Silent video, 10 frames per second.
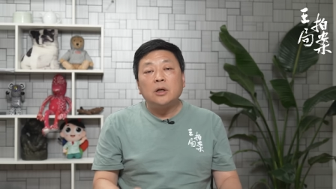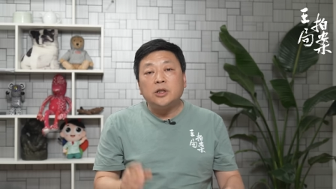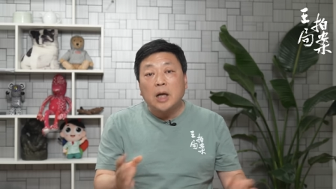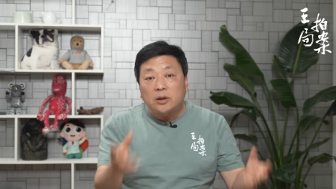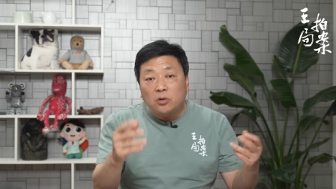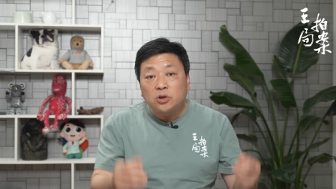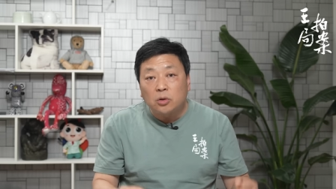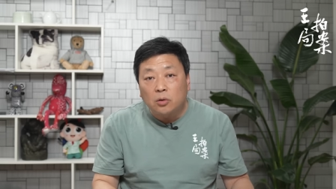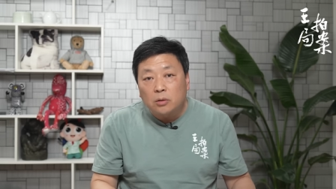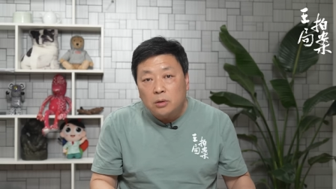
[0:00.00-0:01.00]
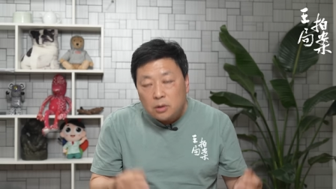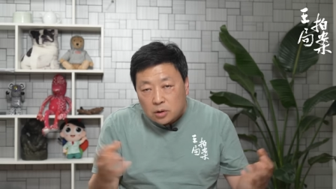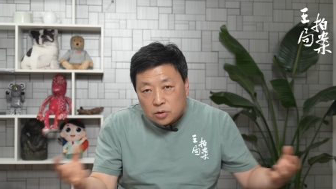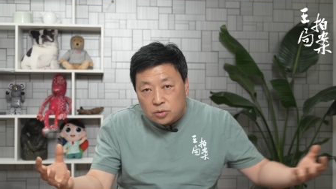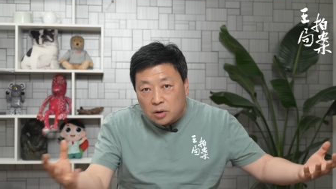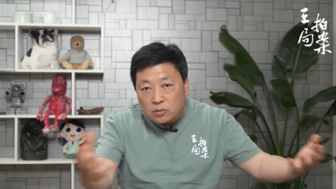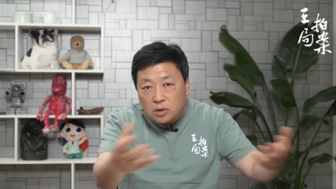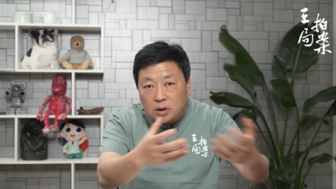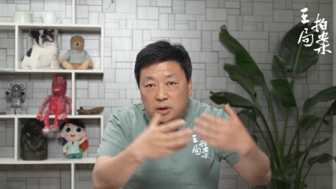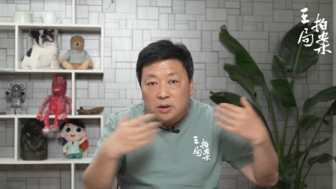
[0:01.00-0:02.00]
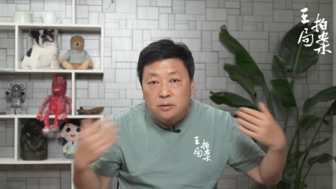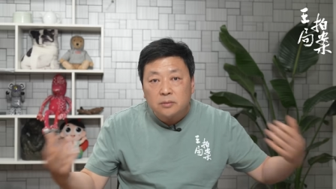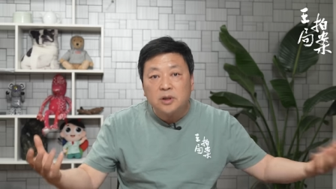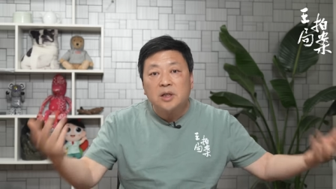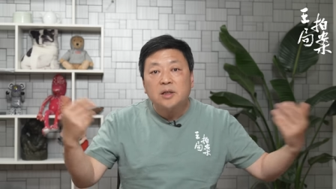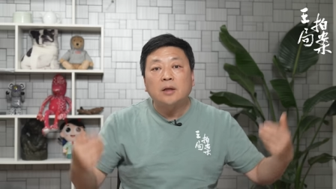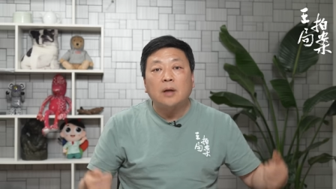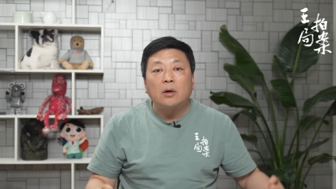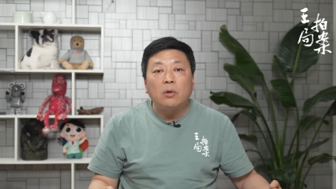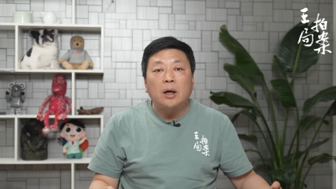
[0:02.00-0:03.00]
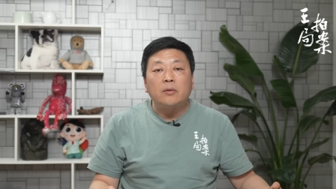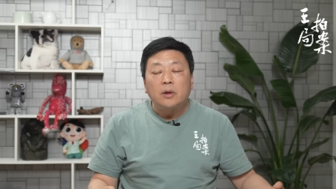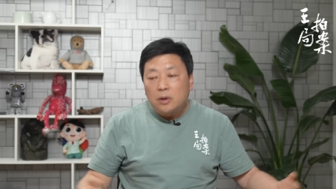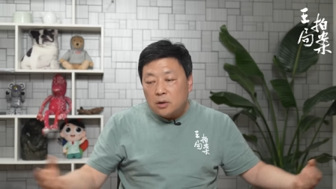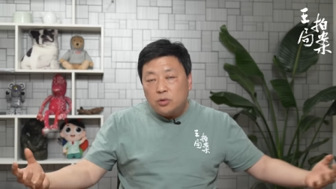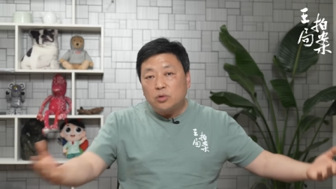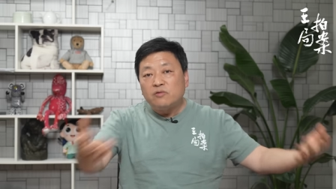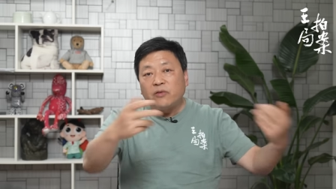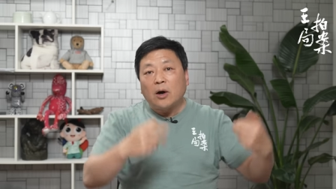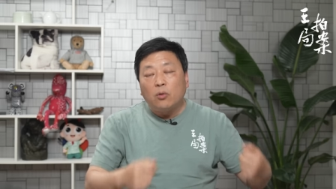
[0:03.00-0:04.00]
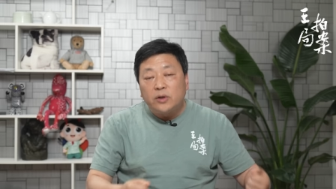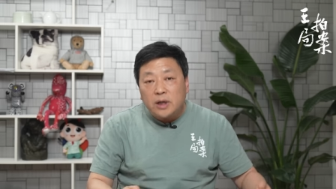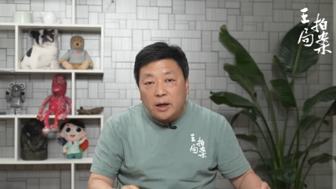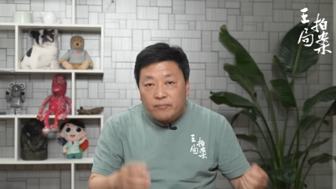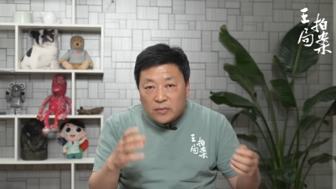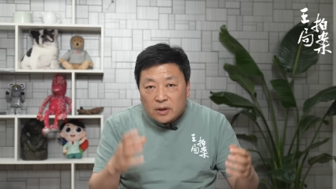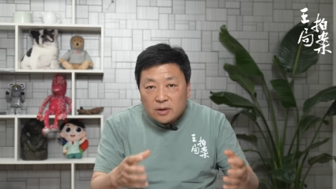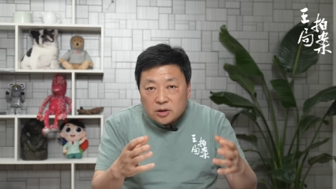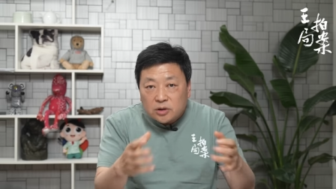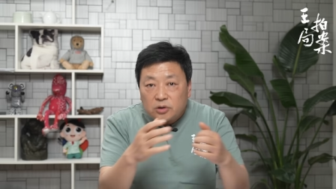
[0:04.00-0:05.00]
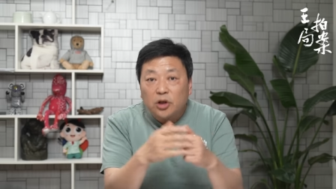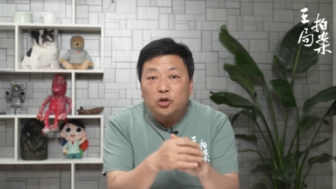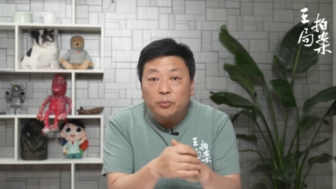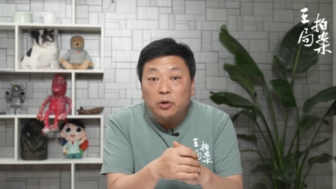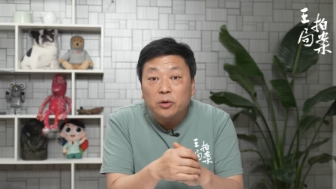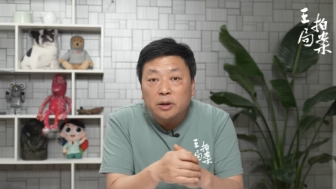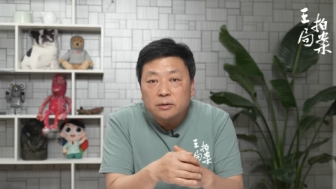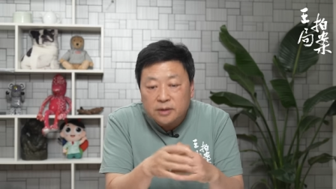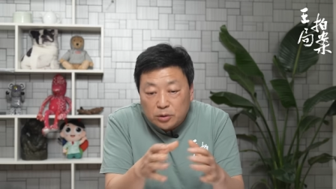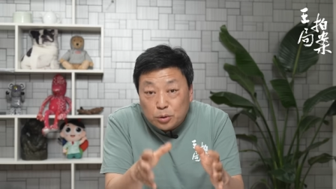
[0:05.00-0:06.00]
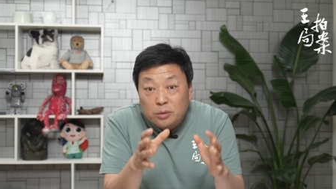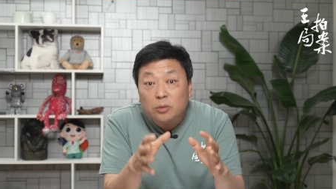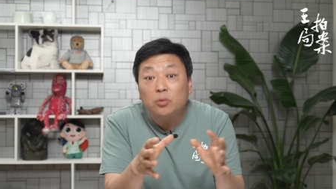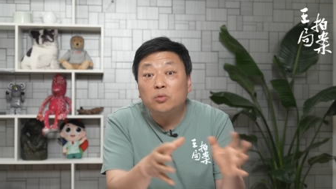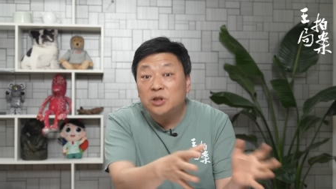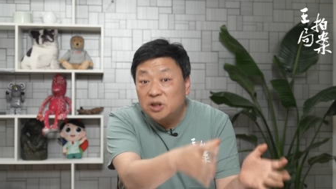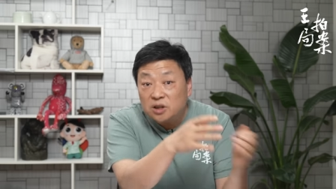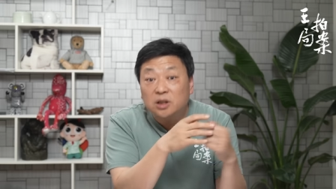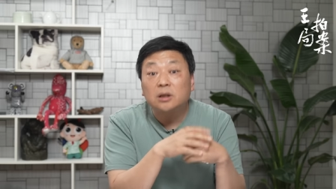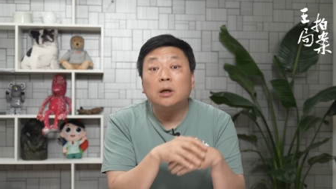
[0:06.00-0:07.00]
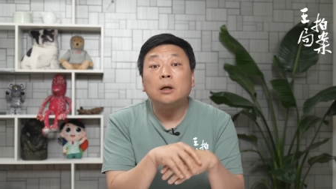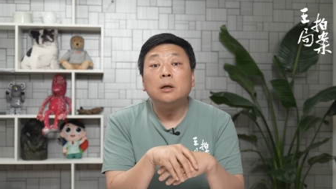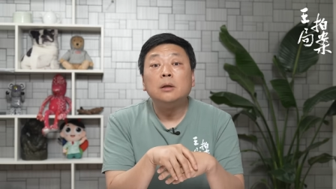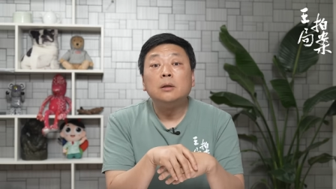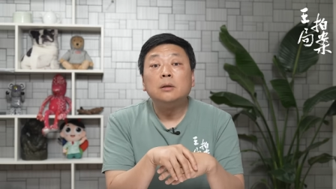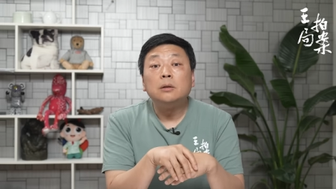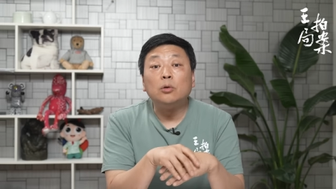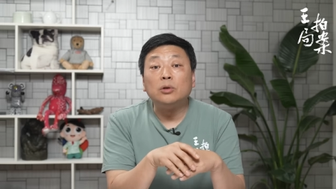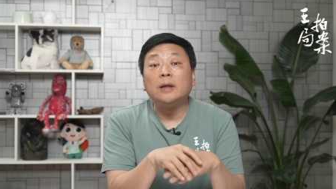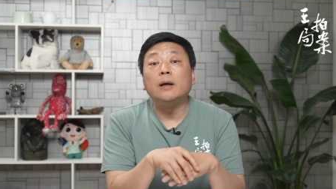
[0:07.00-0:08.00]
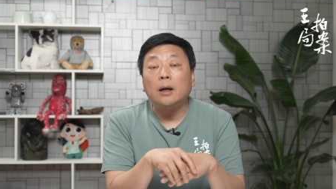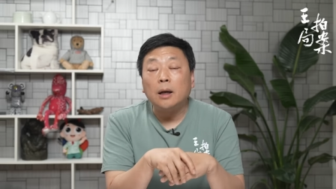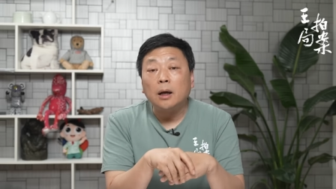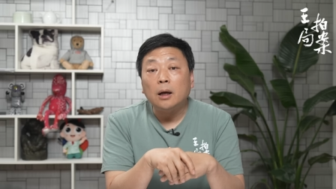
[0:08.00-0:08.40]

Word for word: 杀掉之后，全国各地天下大乱，军阀混战。其实也就没有人再去顾及这个共产党了，